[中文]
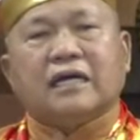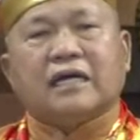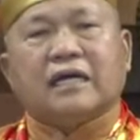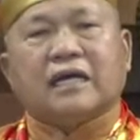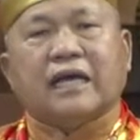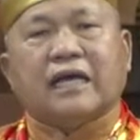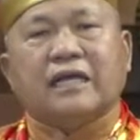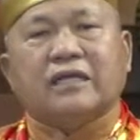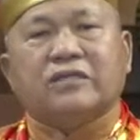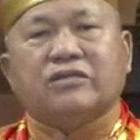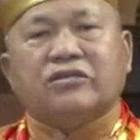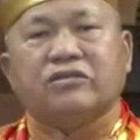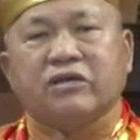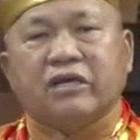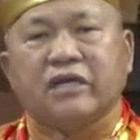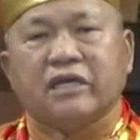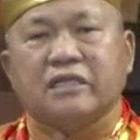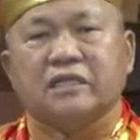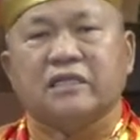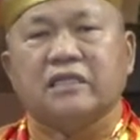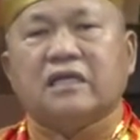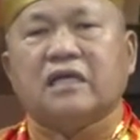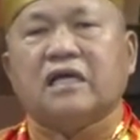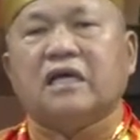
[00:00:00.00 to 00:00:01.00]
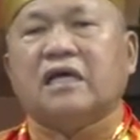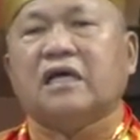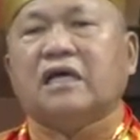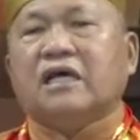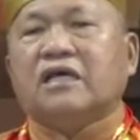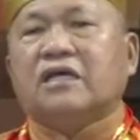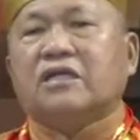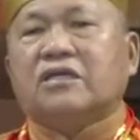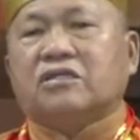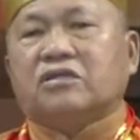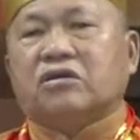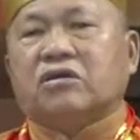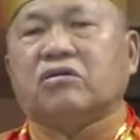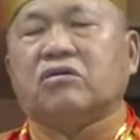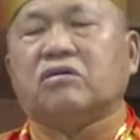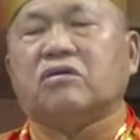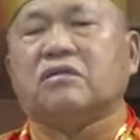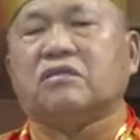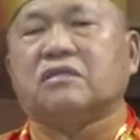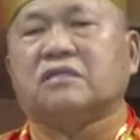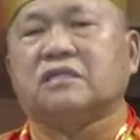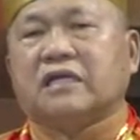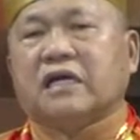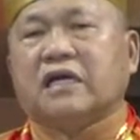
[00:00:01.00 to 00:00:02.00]
来劝
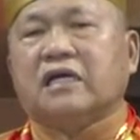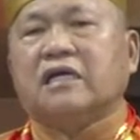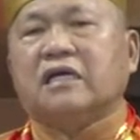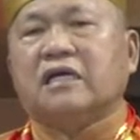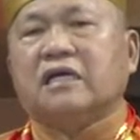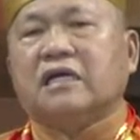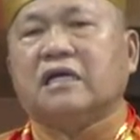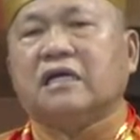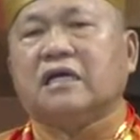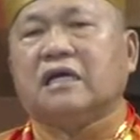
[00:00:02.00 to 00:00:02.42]
众生，